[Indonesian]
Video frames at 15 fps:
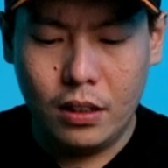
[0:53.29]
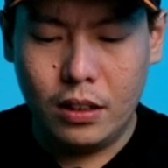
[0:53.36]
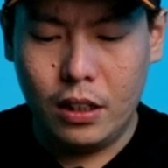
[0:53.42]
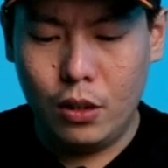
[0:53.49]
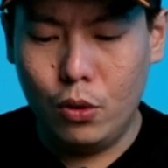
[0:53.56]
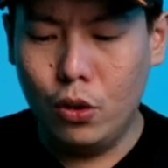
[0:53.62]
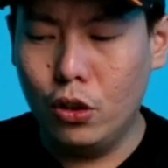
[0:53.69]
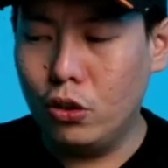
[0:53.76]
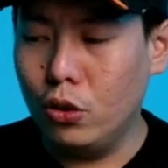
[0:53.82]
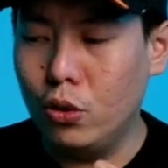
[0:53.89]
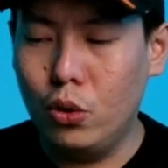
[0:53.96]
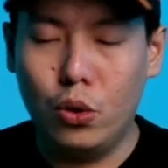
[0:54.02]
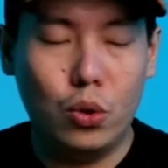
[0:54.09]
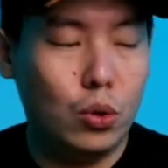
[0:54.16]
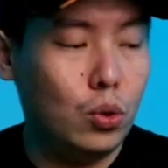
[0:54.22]
Jadi gue udah
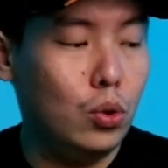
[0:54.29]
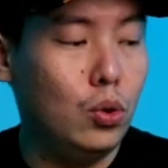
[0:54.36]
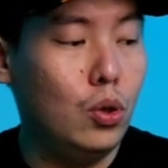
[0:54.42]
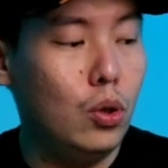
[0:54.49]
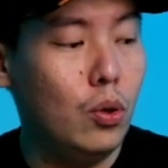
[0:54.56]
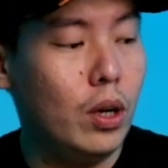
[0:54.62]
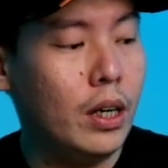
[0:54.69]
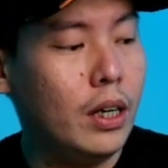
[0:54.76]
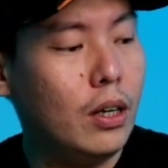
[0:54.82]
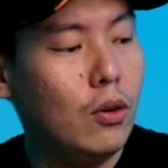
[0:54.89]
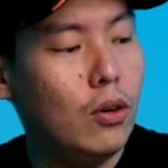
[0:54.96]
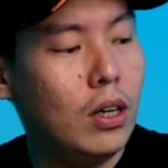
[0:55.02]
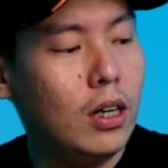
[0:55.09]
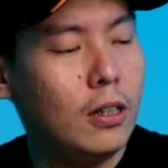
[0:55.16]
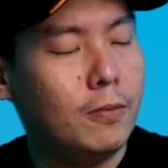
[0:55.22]
seduh duluan nih
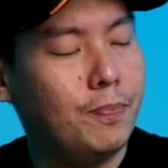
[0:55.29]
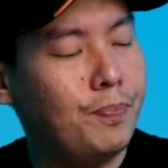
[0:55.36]
gue